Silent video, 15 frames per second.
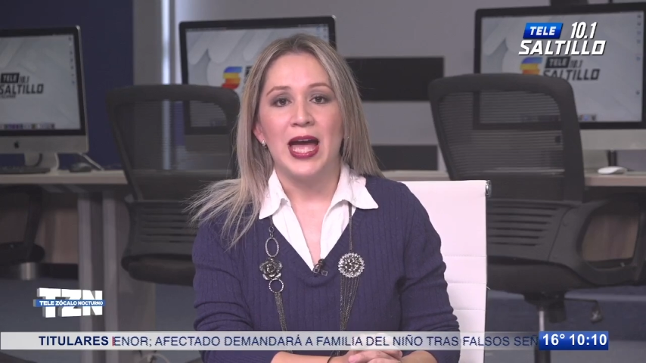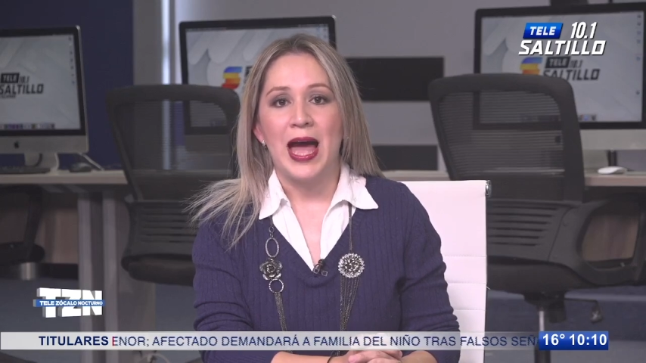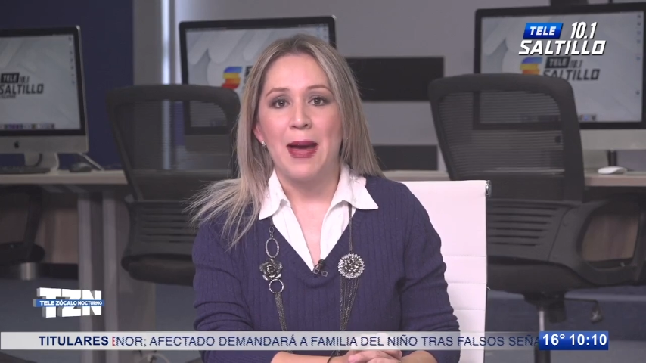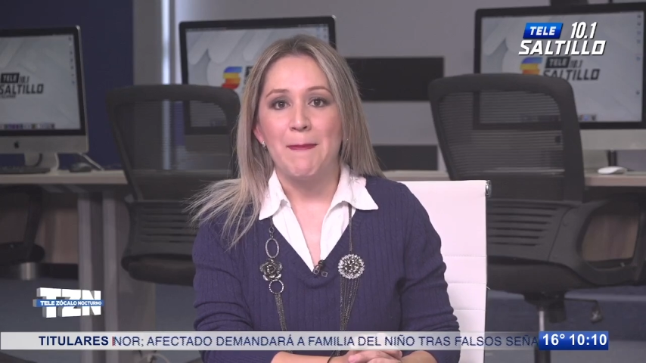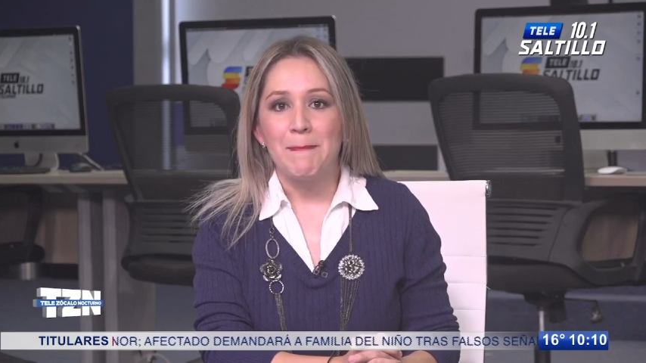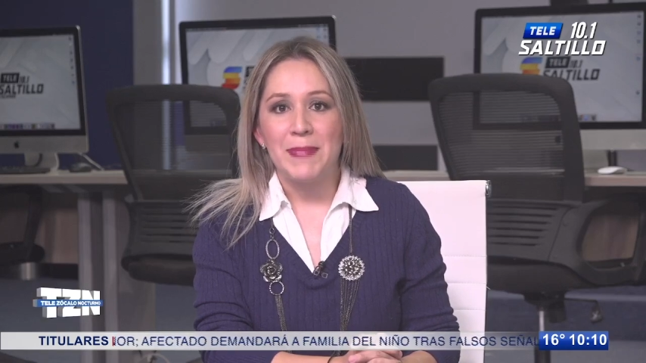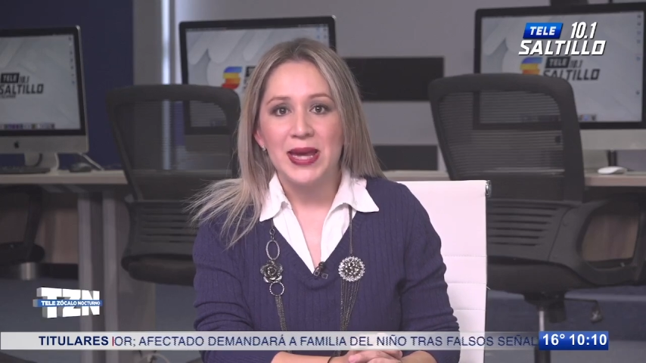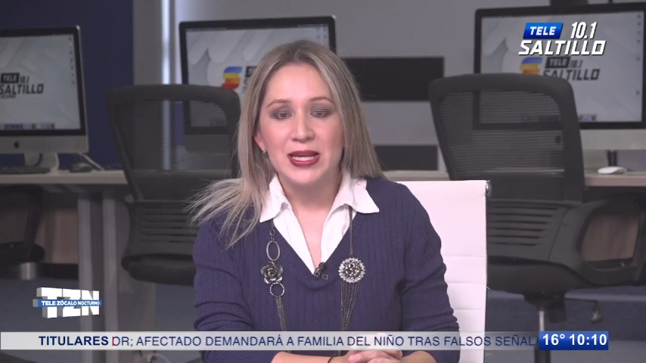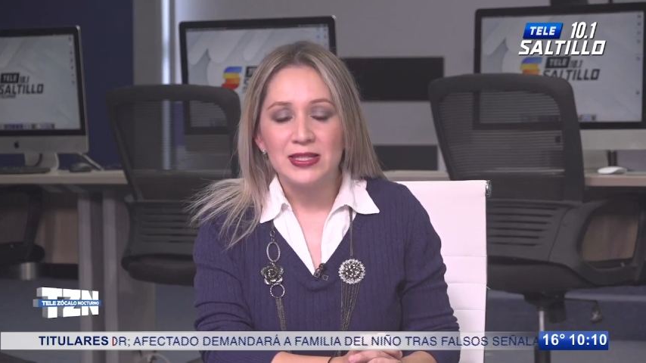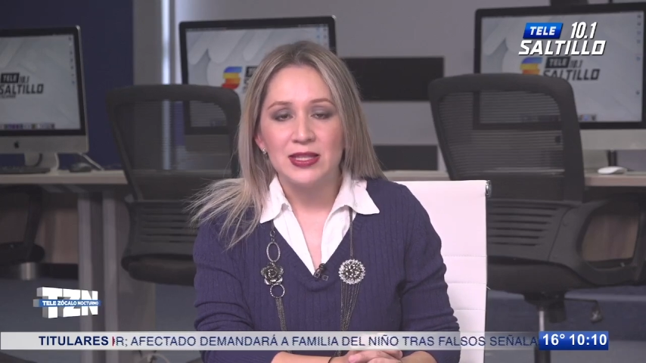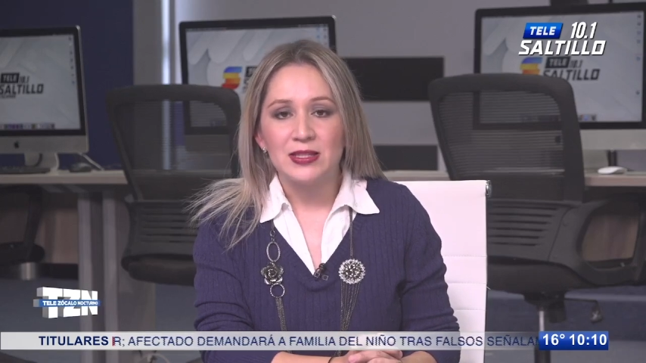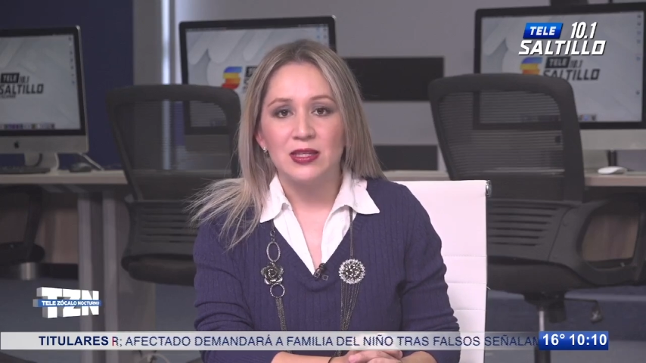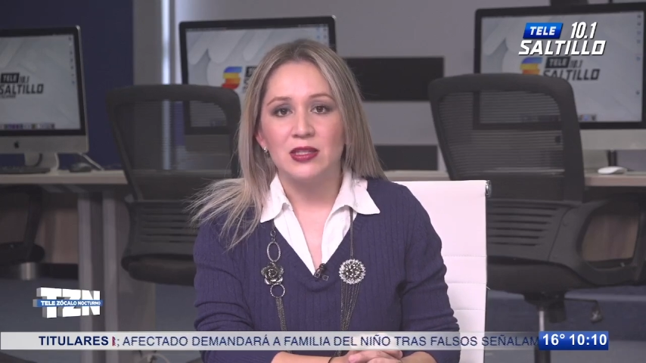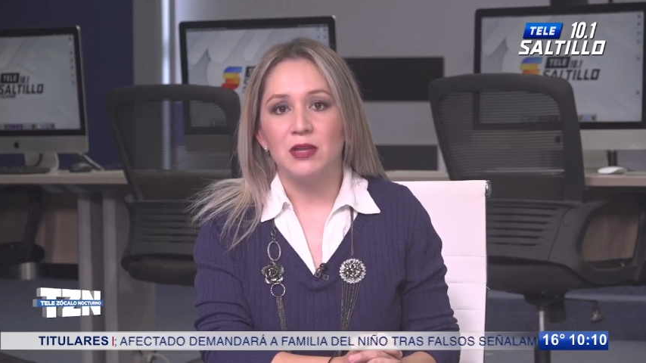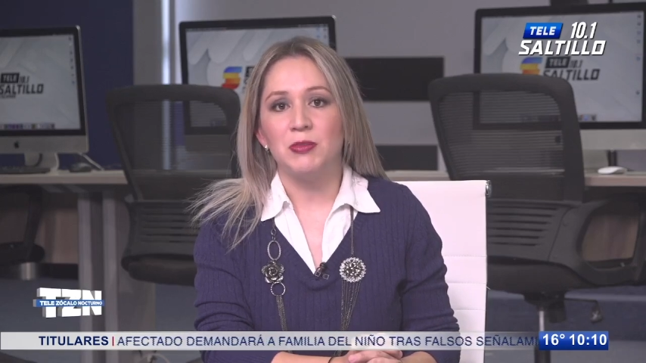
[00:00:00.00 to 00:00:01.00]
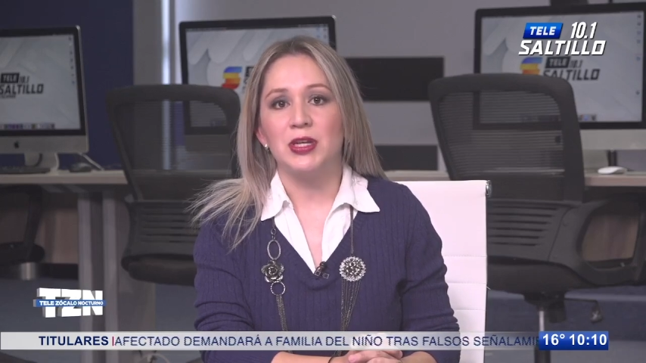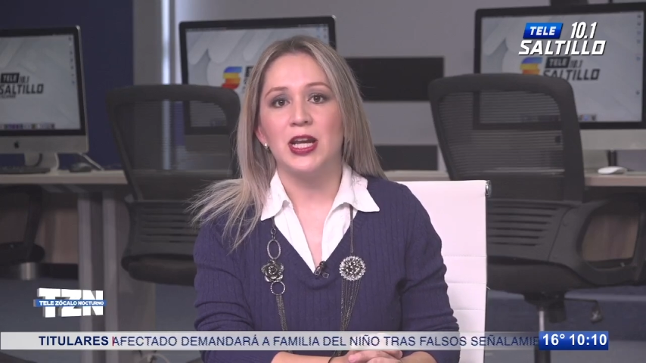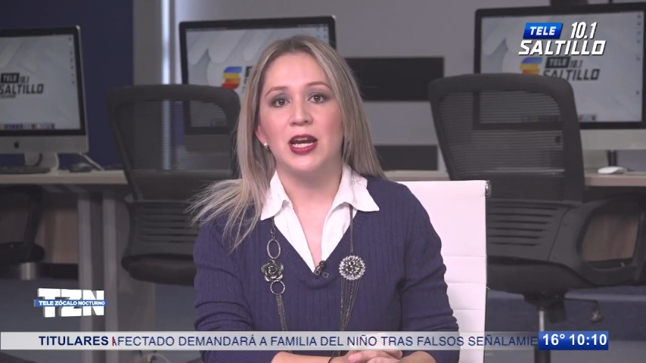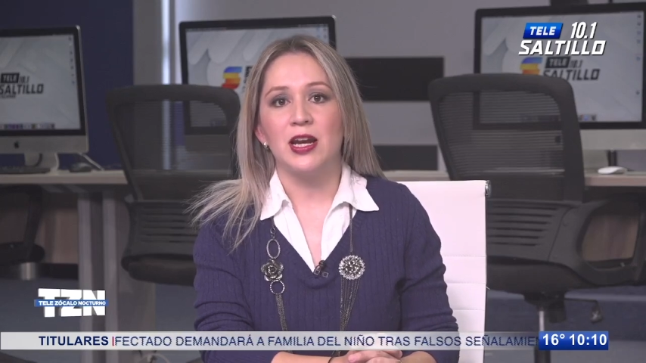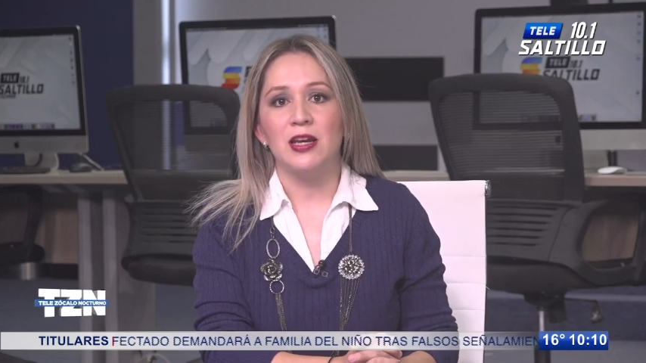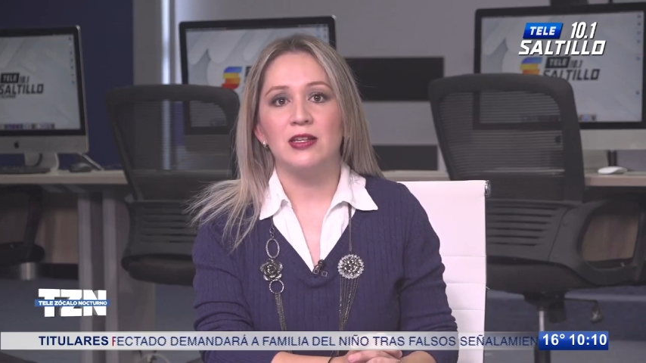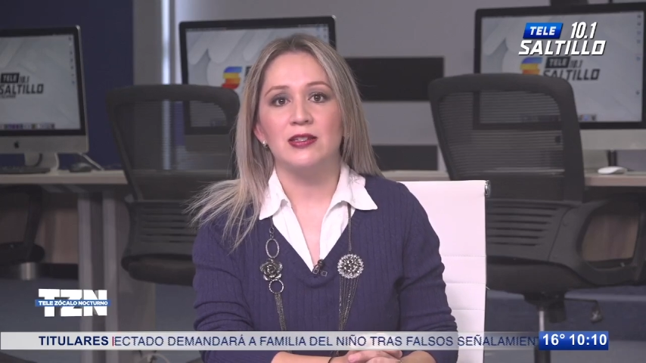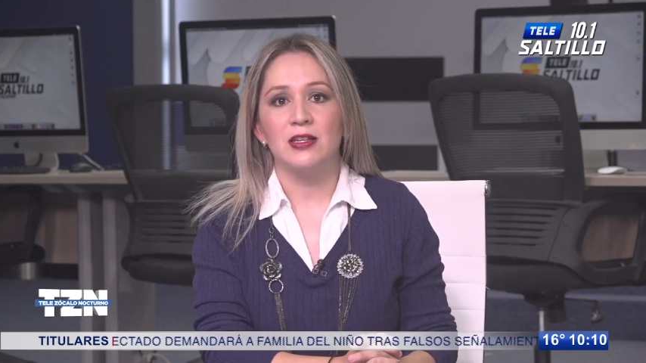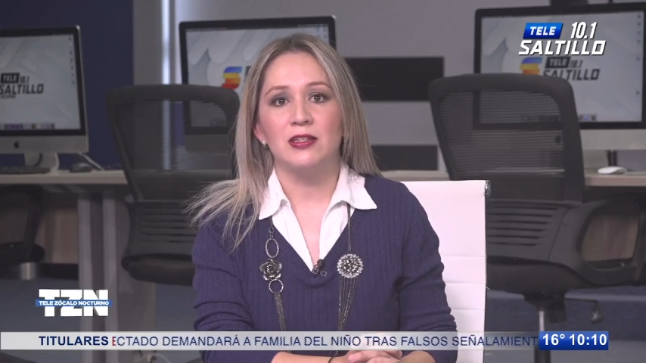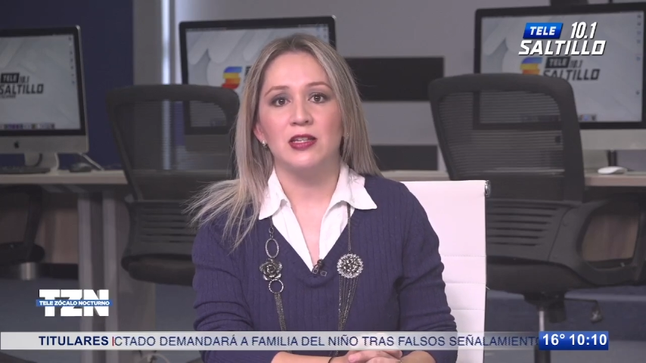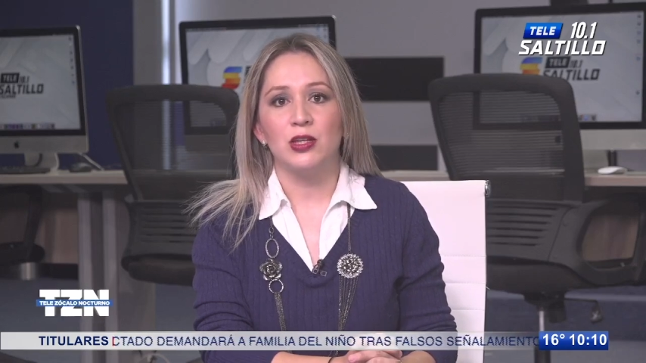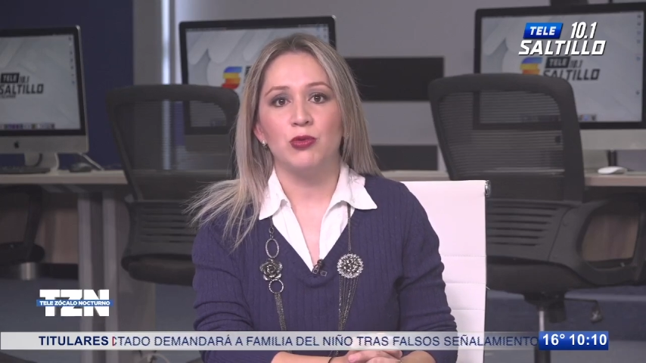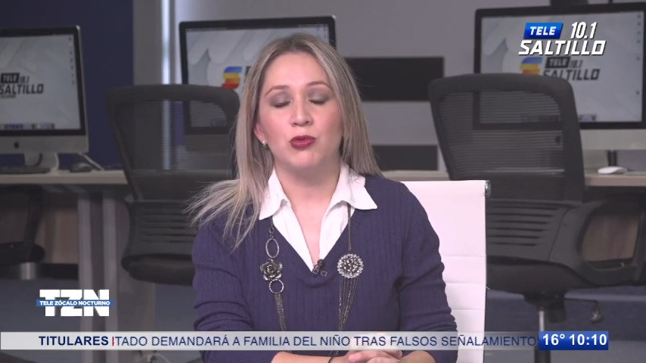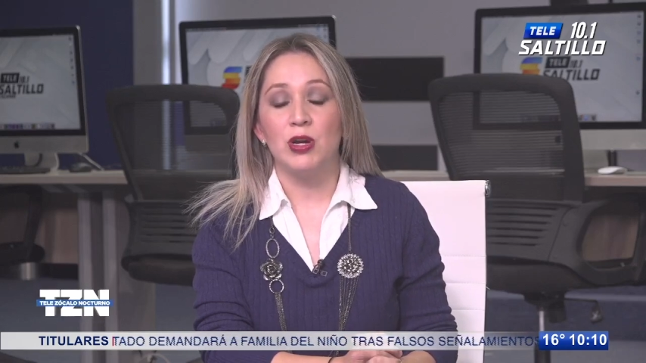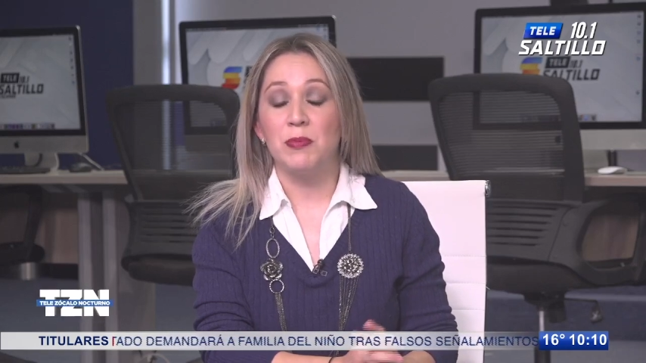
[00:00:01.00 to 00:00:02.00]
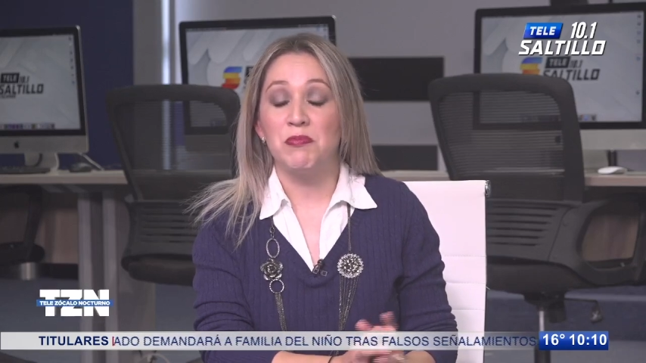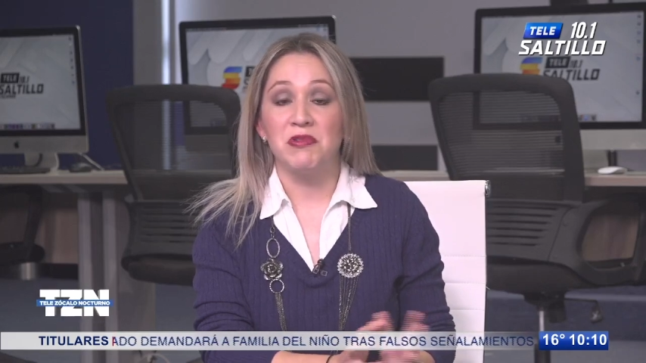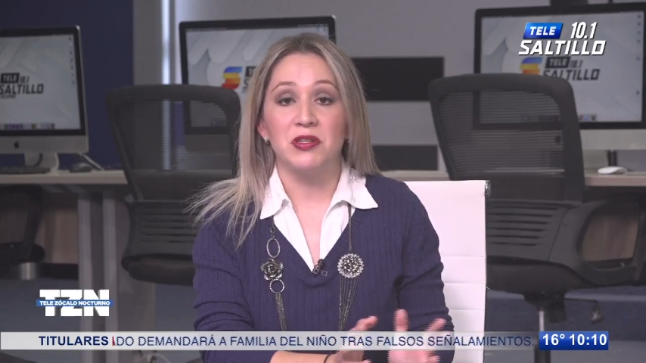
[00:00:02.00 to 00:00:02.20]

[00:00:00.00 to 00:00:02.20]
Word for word: a meses de terminar la licenciatura,